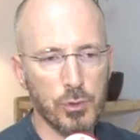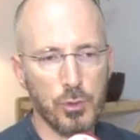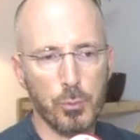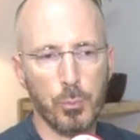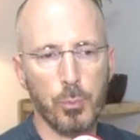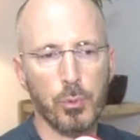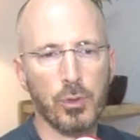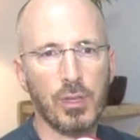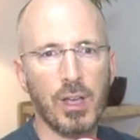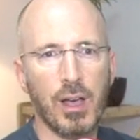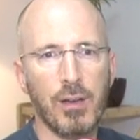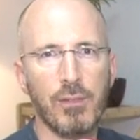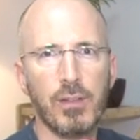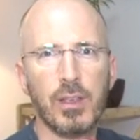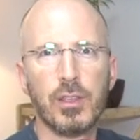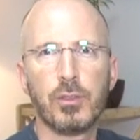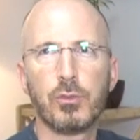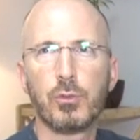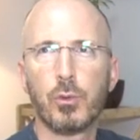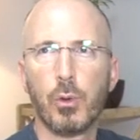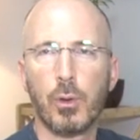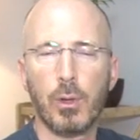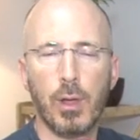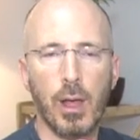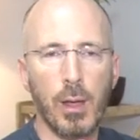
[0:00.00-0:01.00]
Je peux travailler,
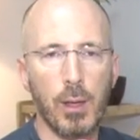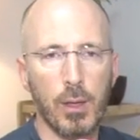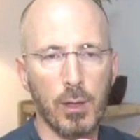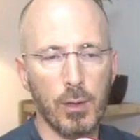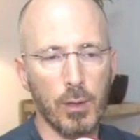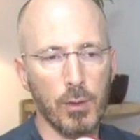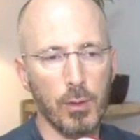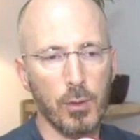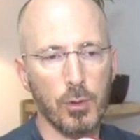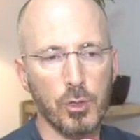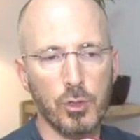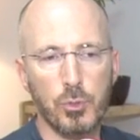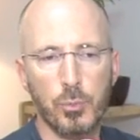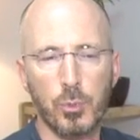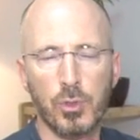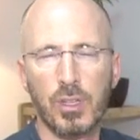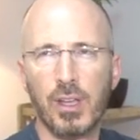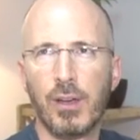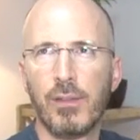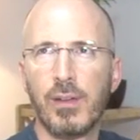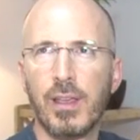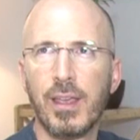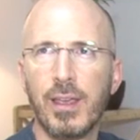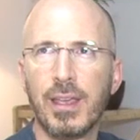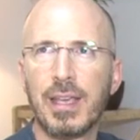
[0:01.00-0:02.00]
euh, je peux
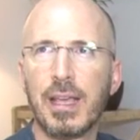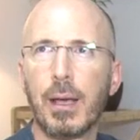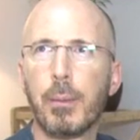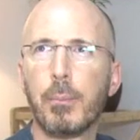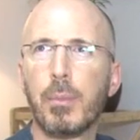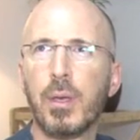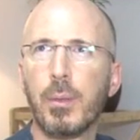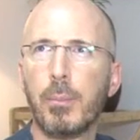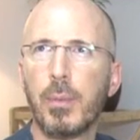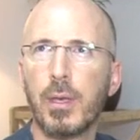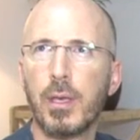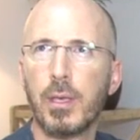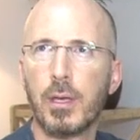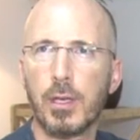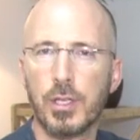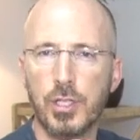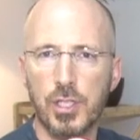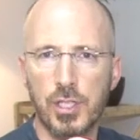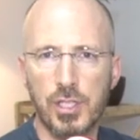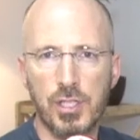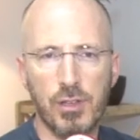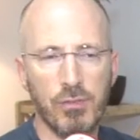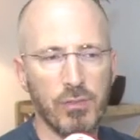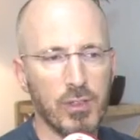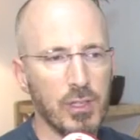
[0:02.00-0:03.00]
travailler avec un bébé, hein.
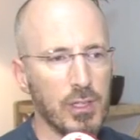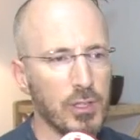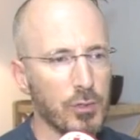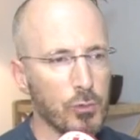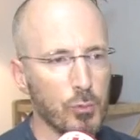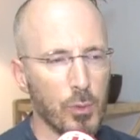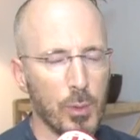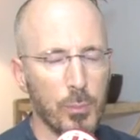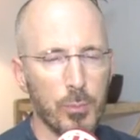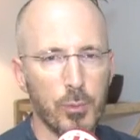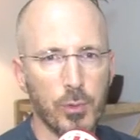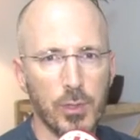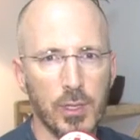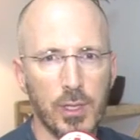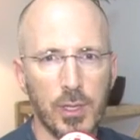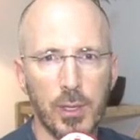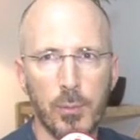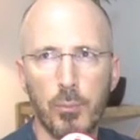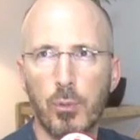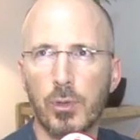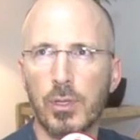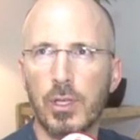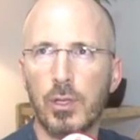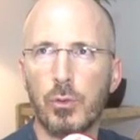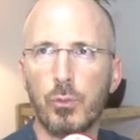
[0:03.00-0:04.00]
j'ai déjà fait des soins pour des,
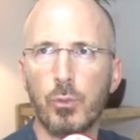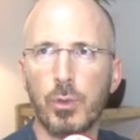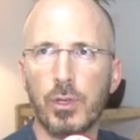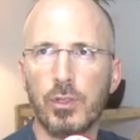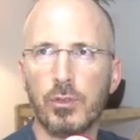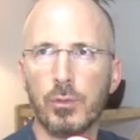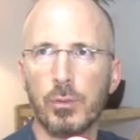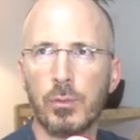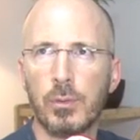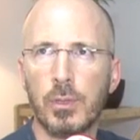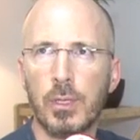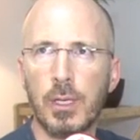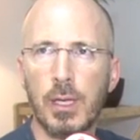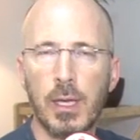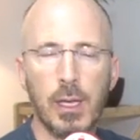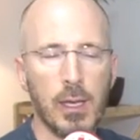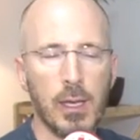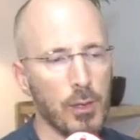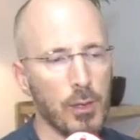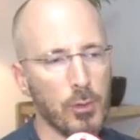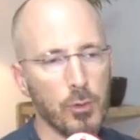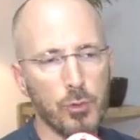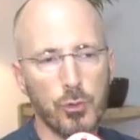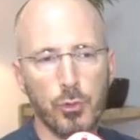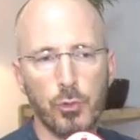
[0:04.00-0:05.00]
nourrissons,
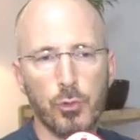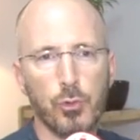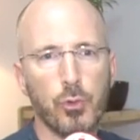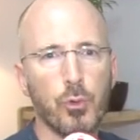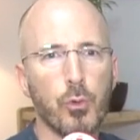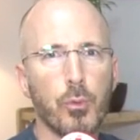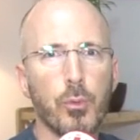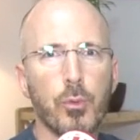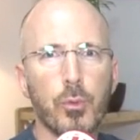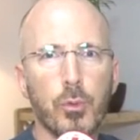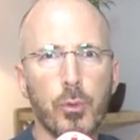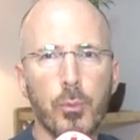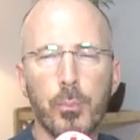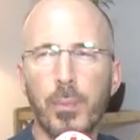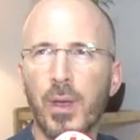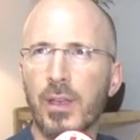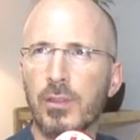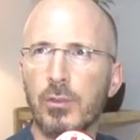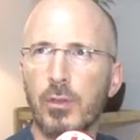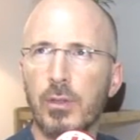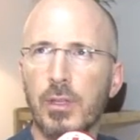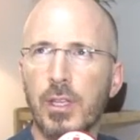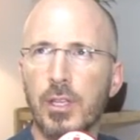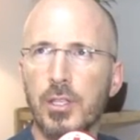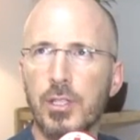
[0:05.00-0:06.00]
jusqu'aux
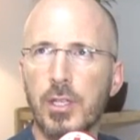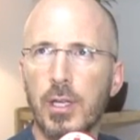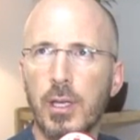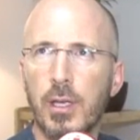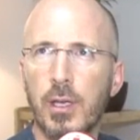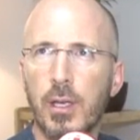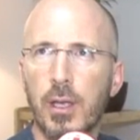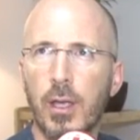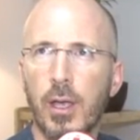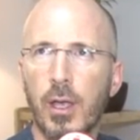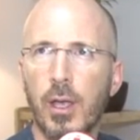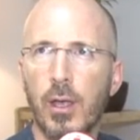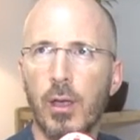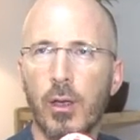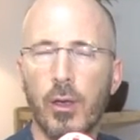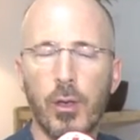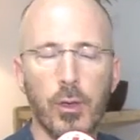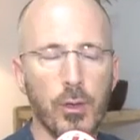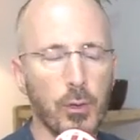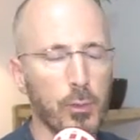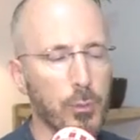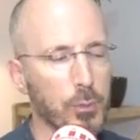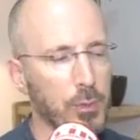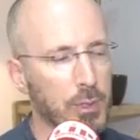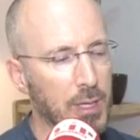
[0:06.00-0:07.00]
personnes âgées.
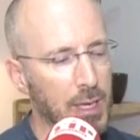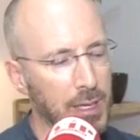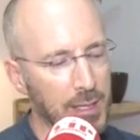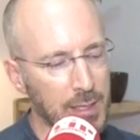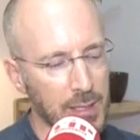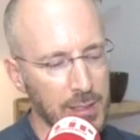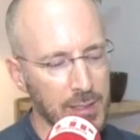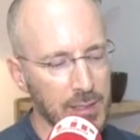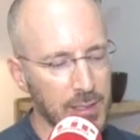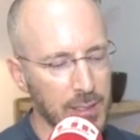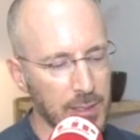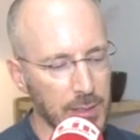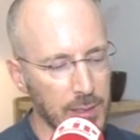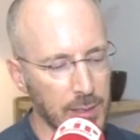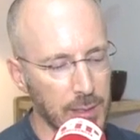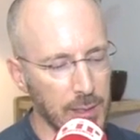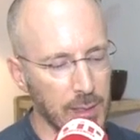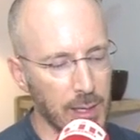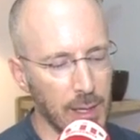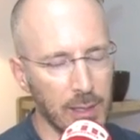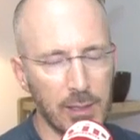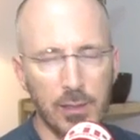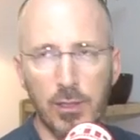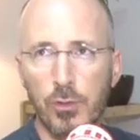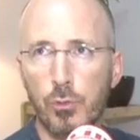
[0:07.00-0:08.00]
Euh, quelqu'un
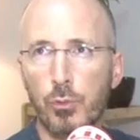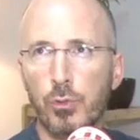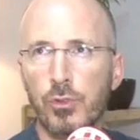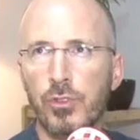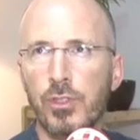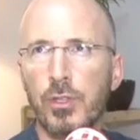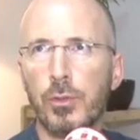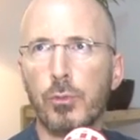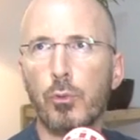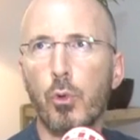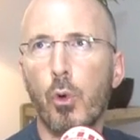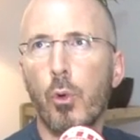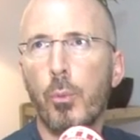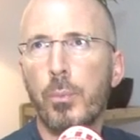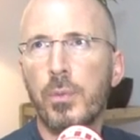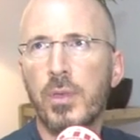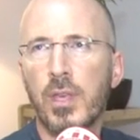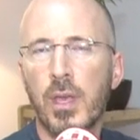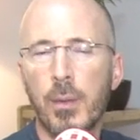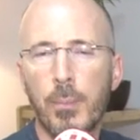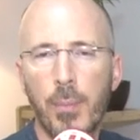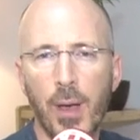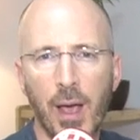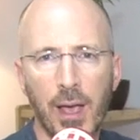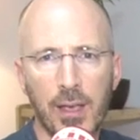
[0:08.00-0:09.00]
qui a des soucis au
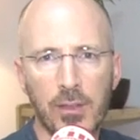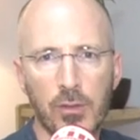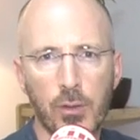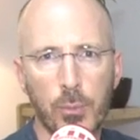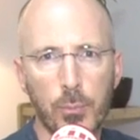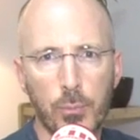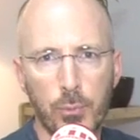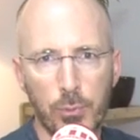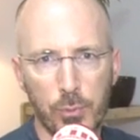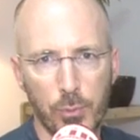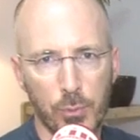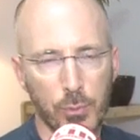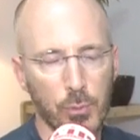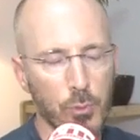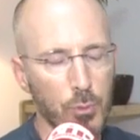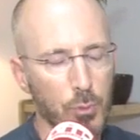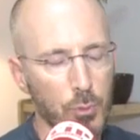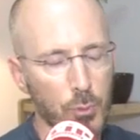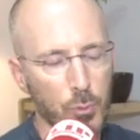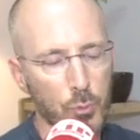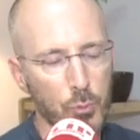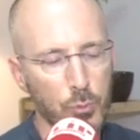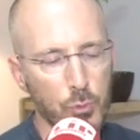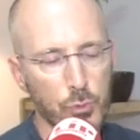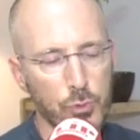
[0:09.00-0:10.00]
pied, par exemple,
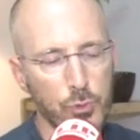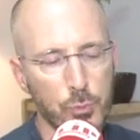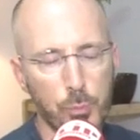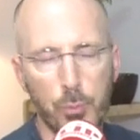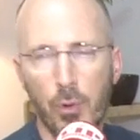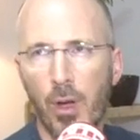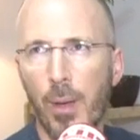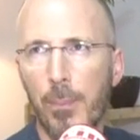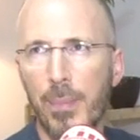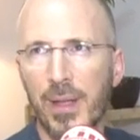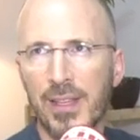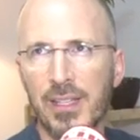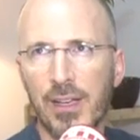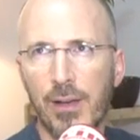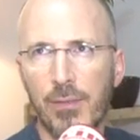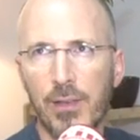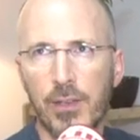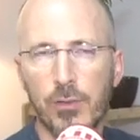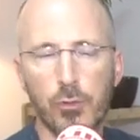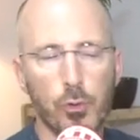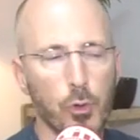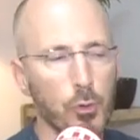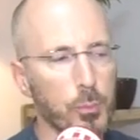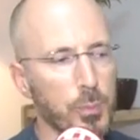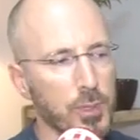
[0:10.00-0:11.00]
euh, où je ne pourrais pas
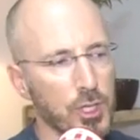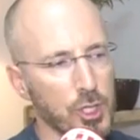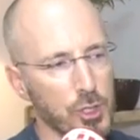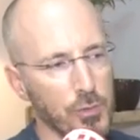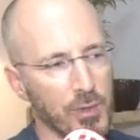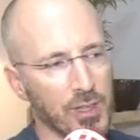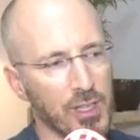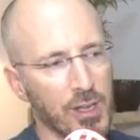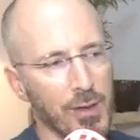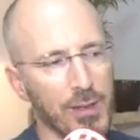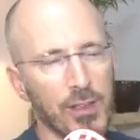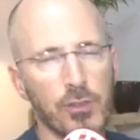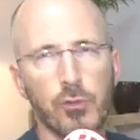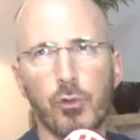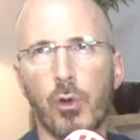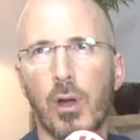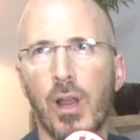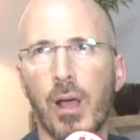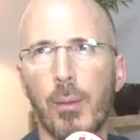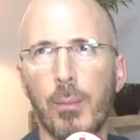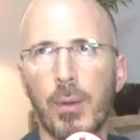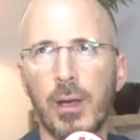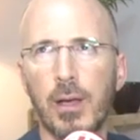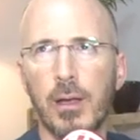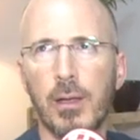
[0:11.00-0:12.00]
travailler sur le pied, je vais travailler sur
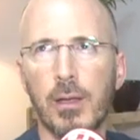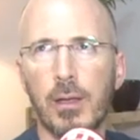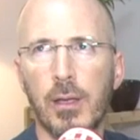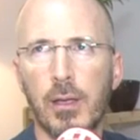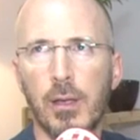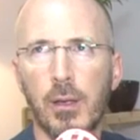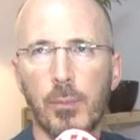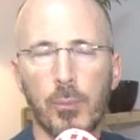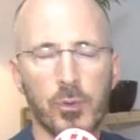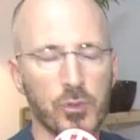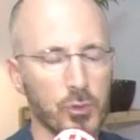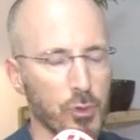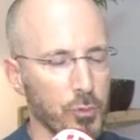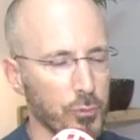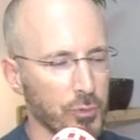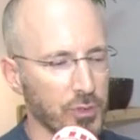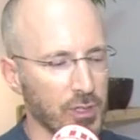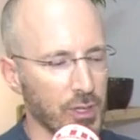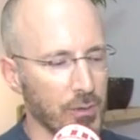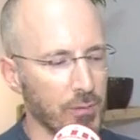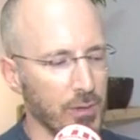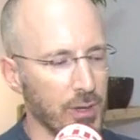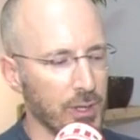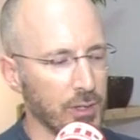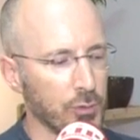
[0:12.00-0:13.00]
la main parce que vous
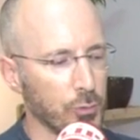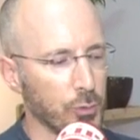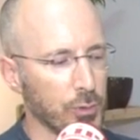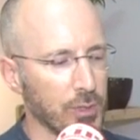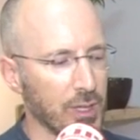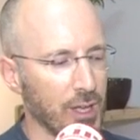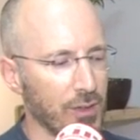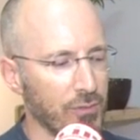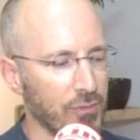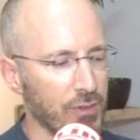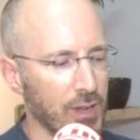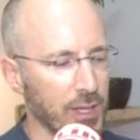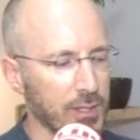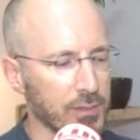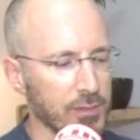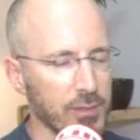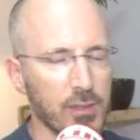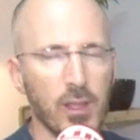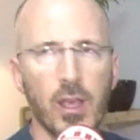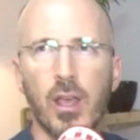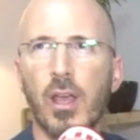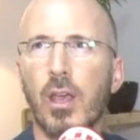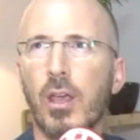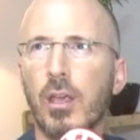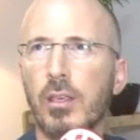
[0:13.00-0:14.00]
avez les zones
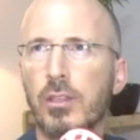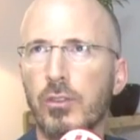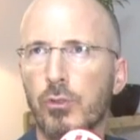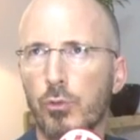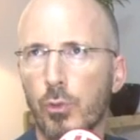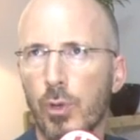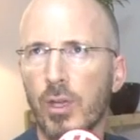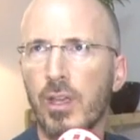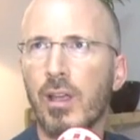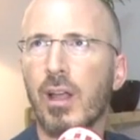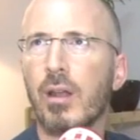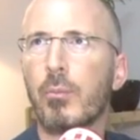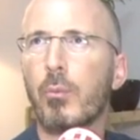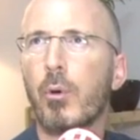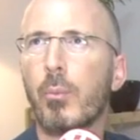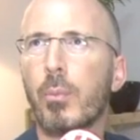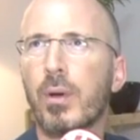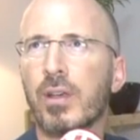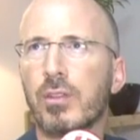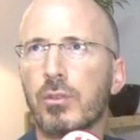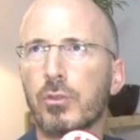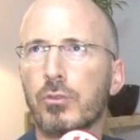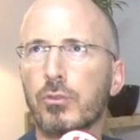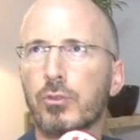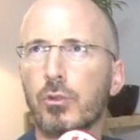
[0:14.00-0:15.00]
réflexes qui sont également
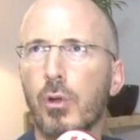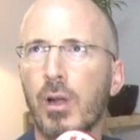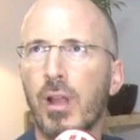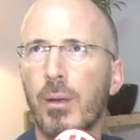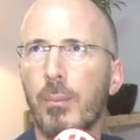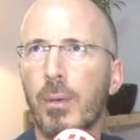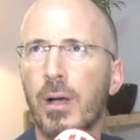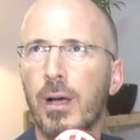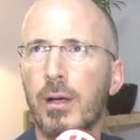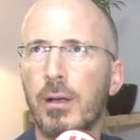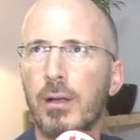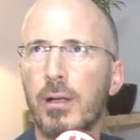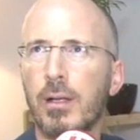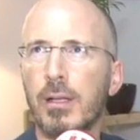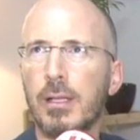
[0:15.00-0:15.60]
présentes sur la main.